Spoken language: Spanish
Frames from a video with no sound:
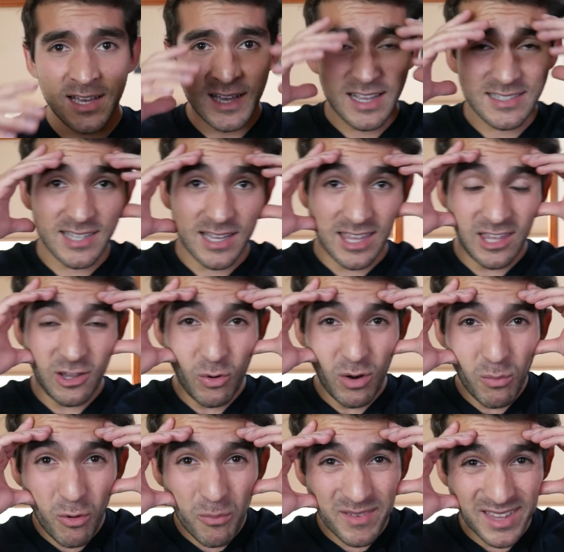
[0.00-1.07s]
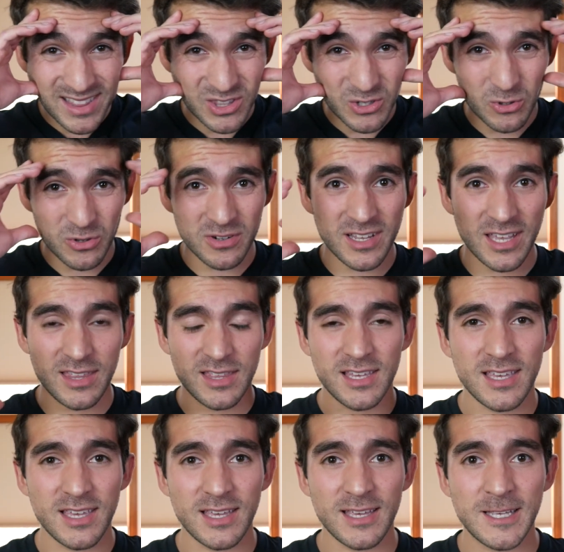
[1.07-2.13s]
Hasta que llegó el momento que
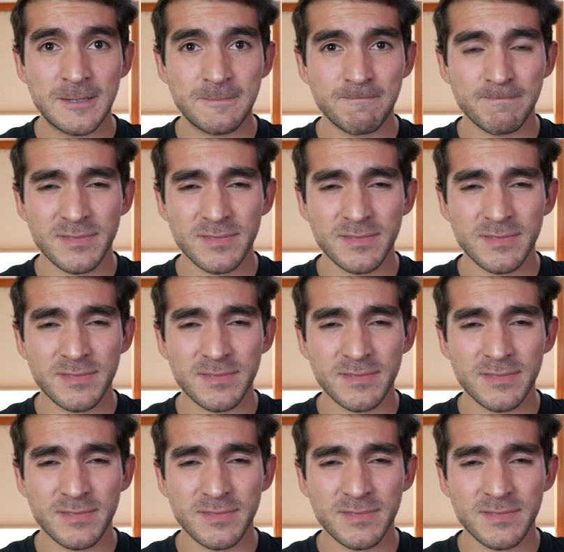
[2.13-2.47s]
dije,